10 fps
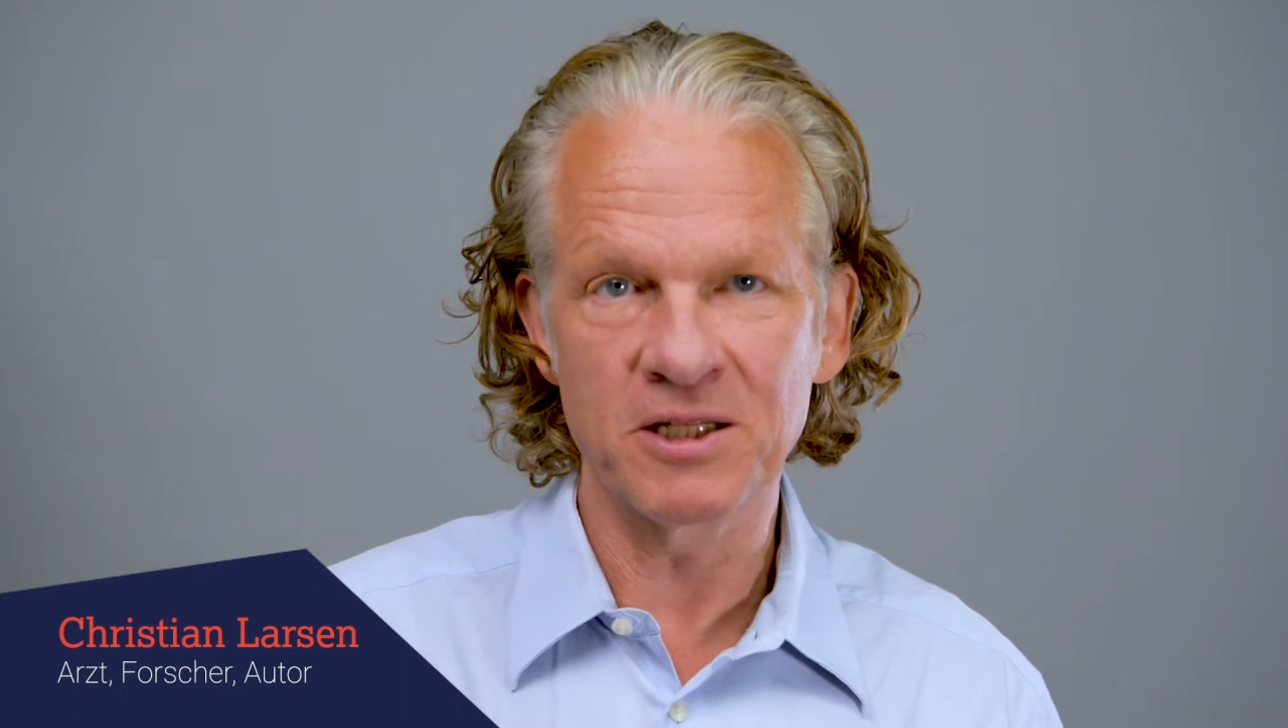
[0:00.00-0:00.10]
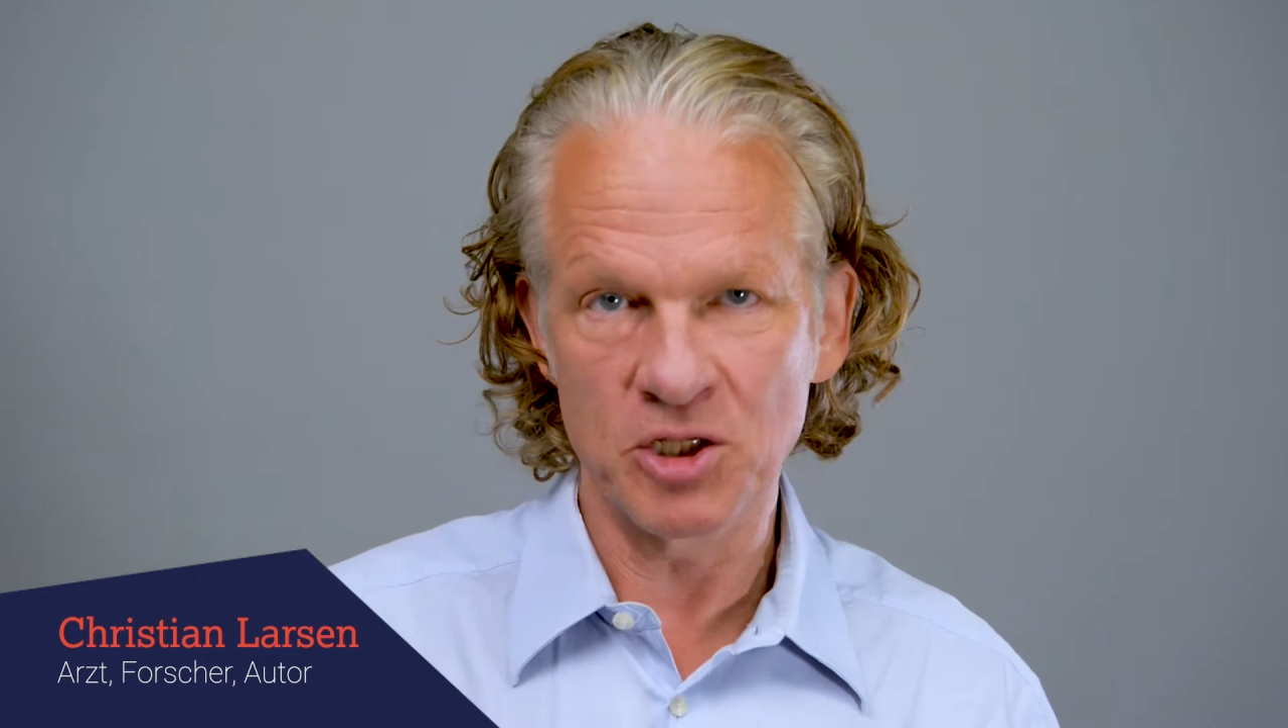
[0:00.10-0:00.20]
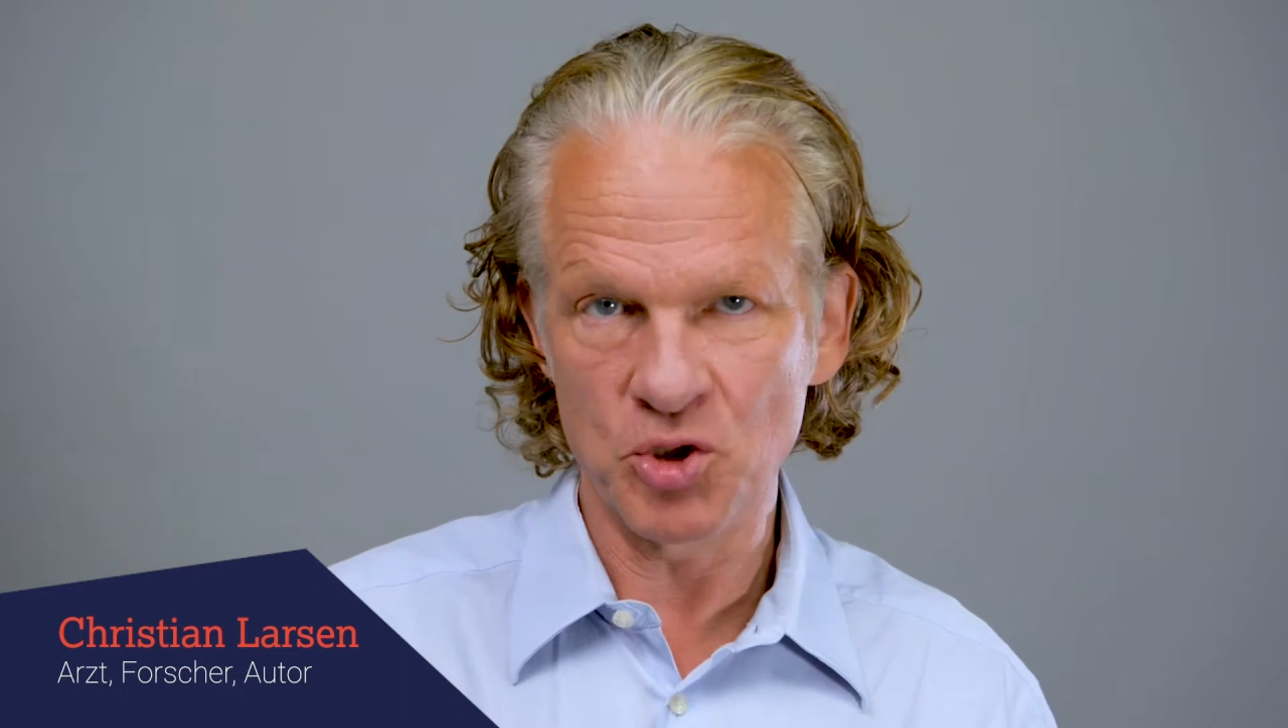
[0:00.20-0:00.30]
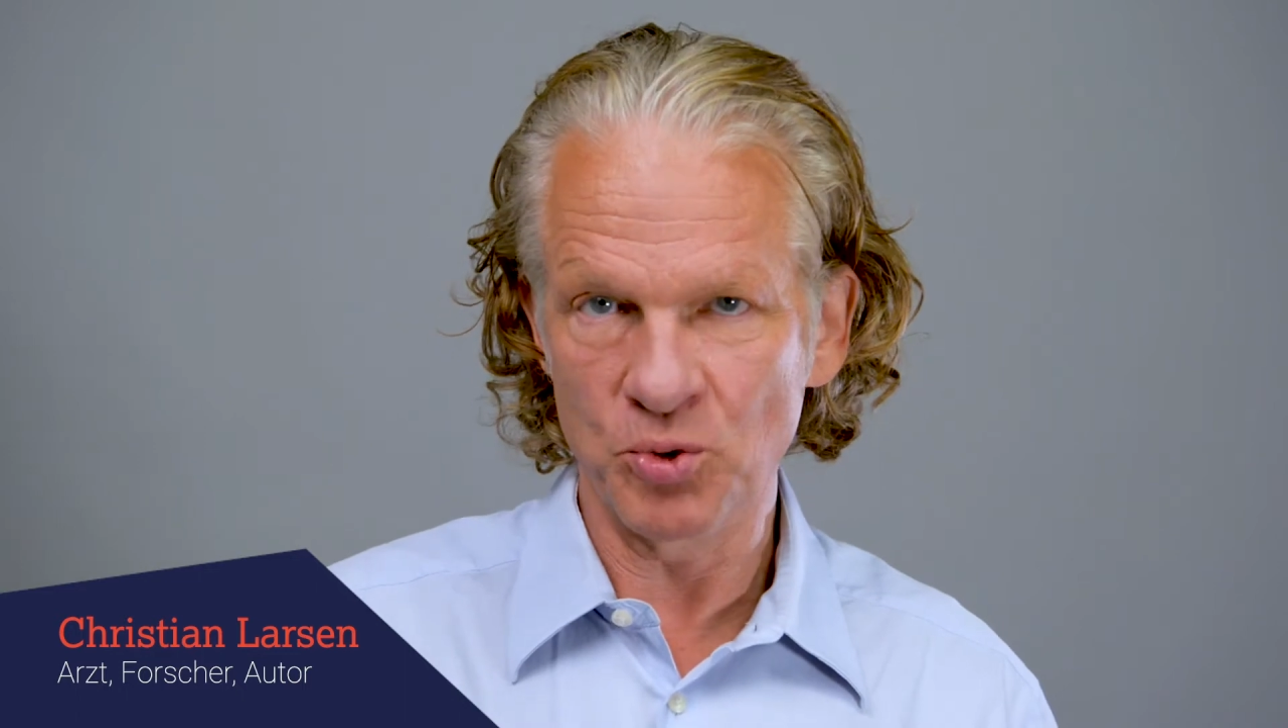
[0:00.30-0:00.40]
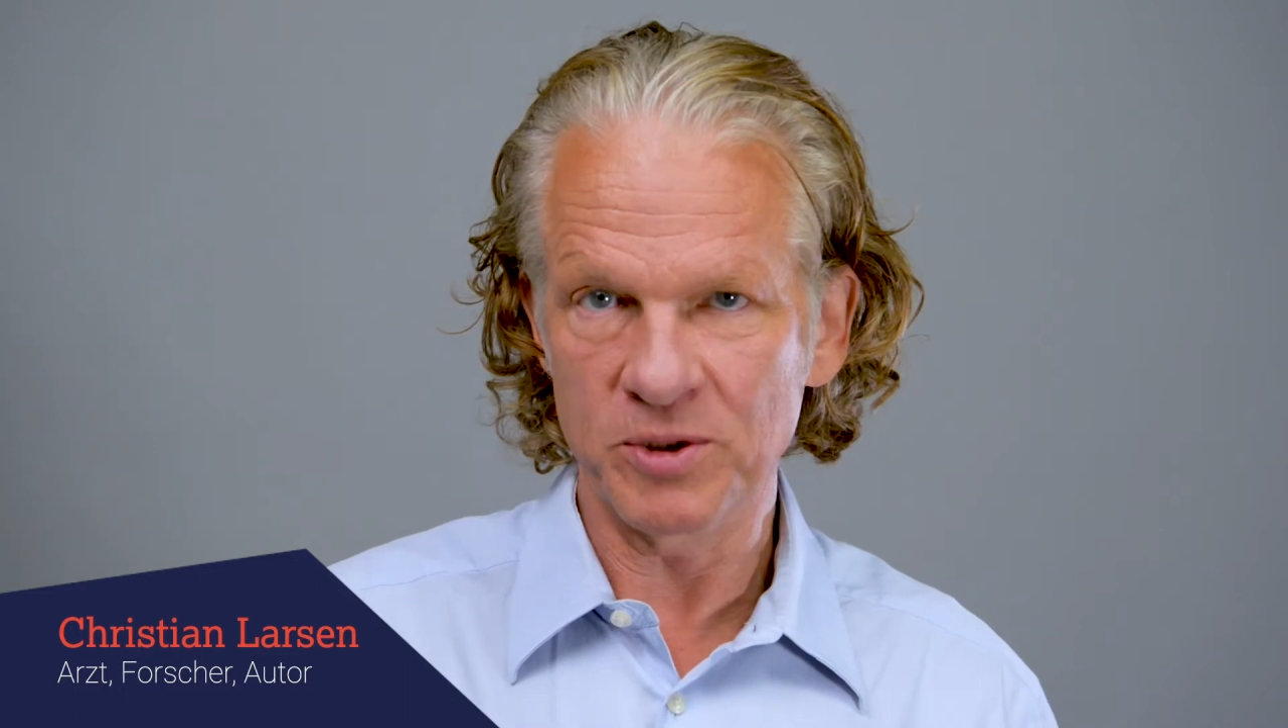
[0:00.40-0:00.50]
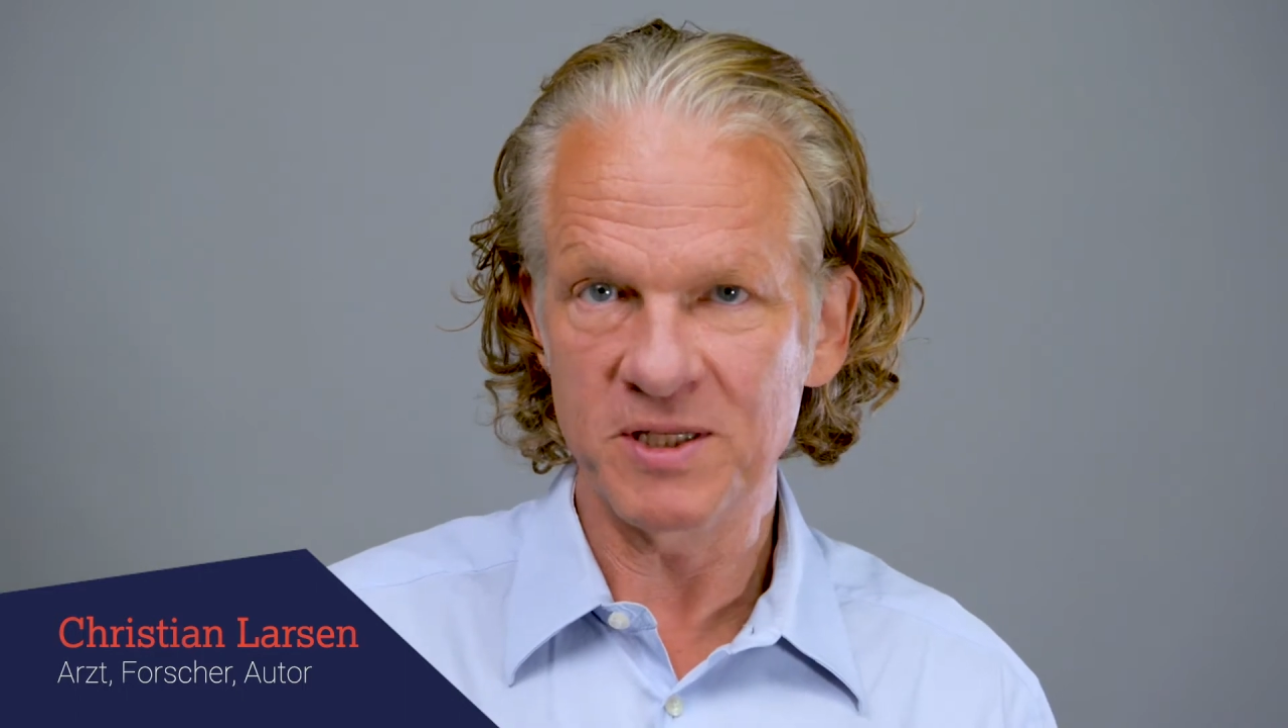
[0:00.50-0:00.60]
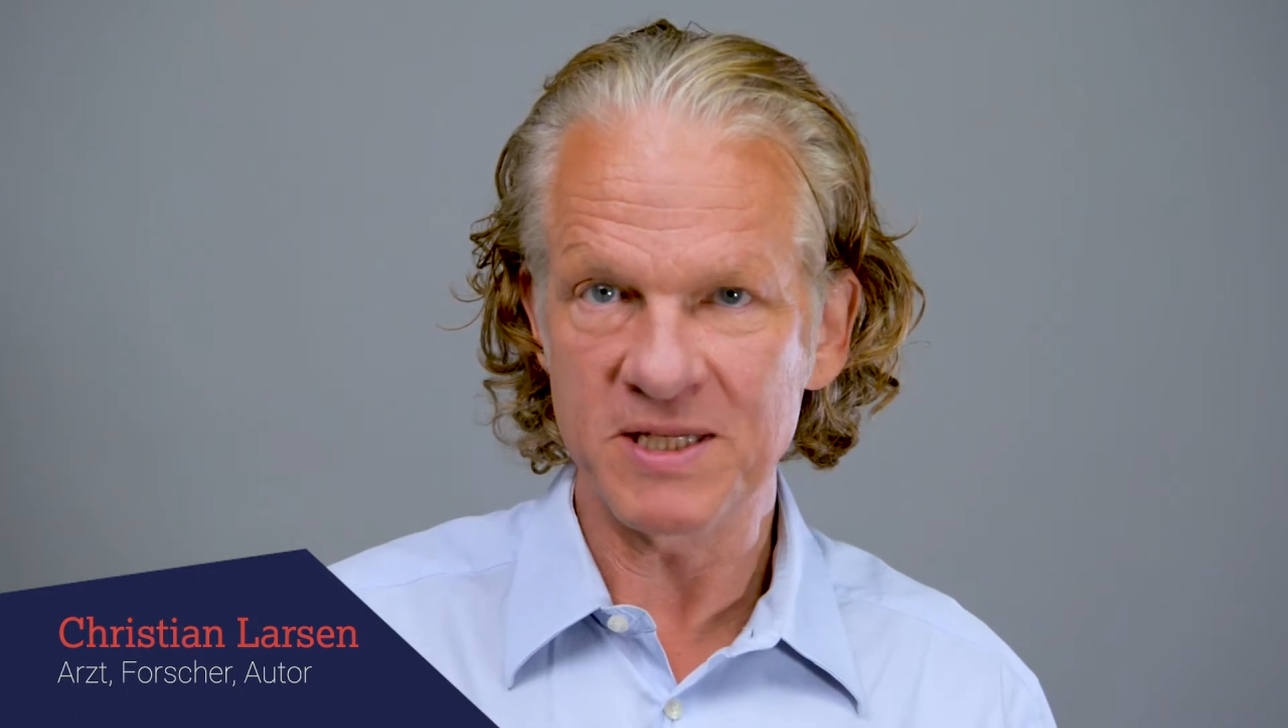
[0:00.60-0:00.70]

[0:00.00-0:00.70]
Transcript: in den Schultern